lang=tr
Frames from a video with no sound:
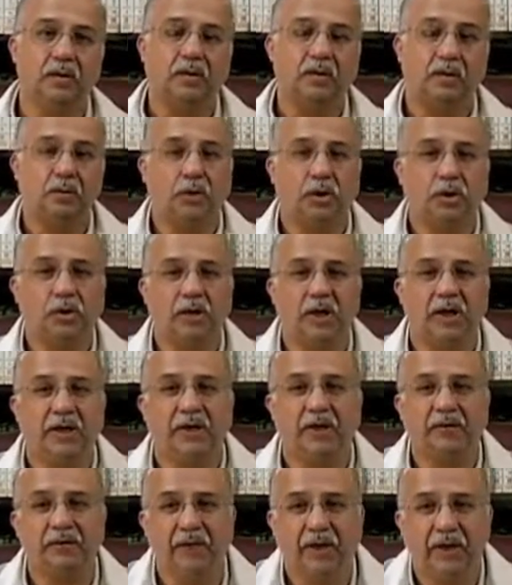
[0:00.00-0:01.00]

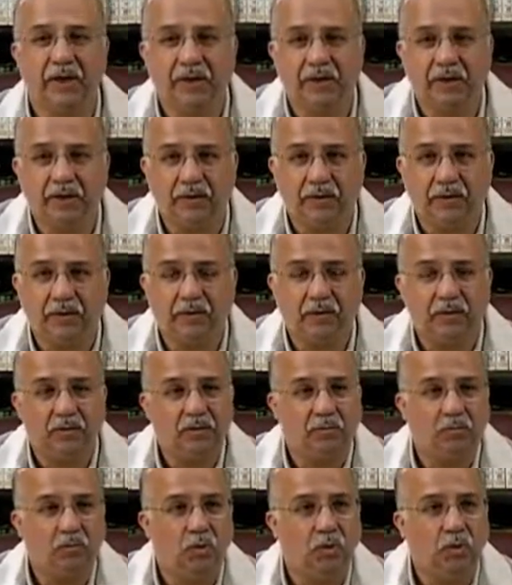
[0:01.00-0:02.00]
Göklerin ve yerin
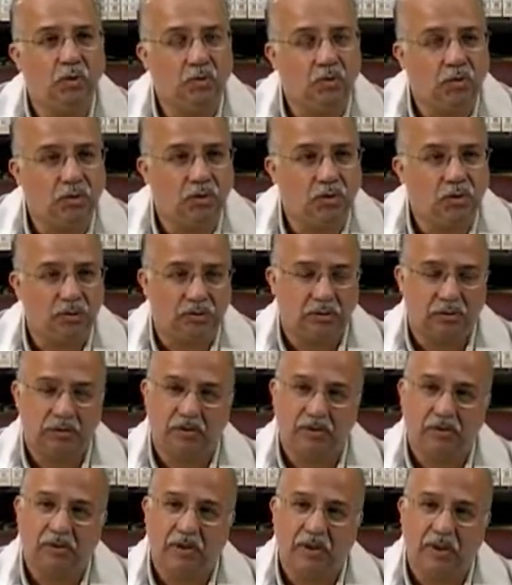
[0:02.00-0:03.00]
mülkünün
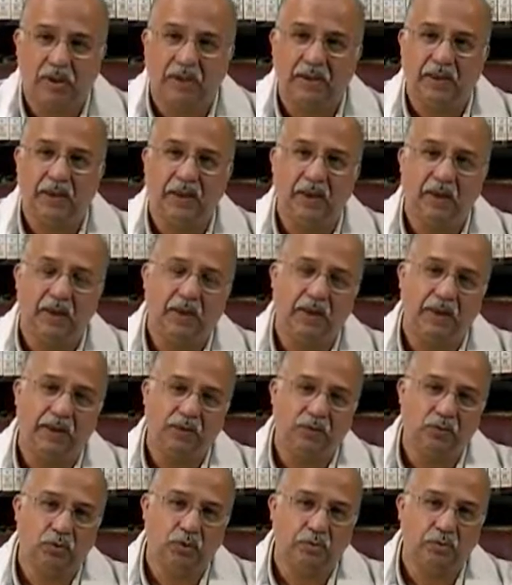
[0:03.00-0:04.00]
Allah'a
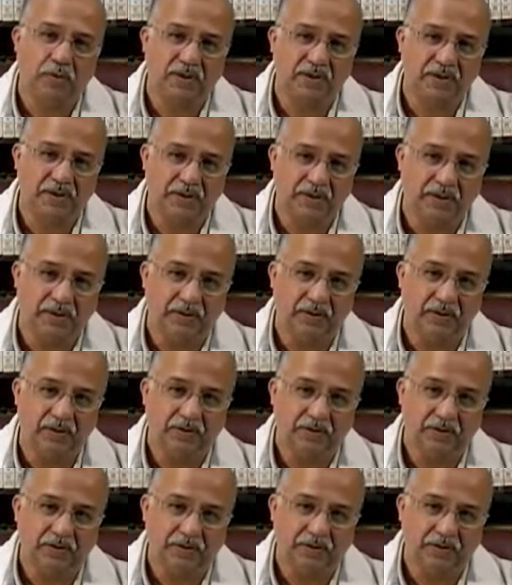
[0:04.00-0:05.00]
ait olması
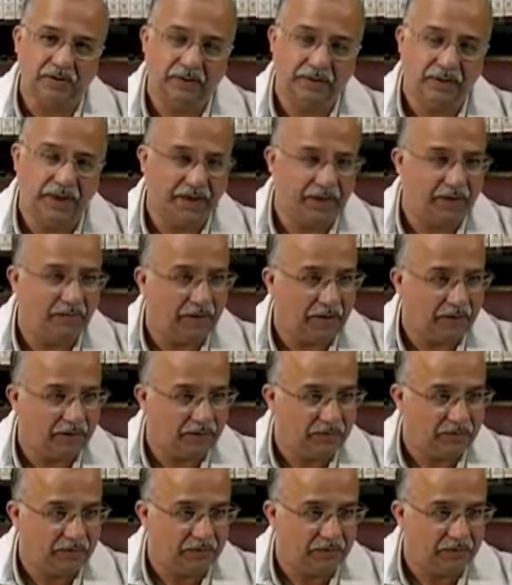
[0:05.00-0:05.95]
ne demek?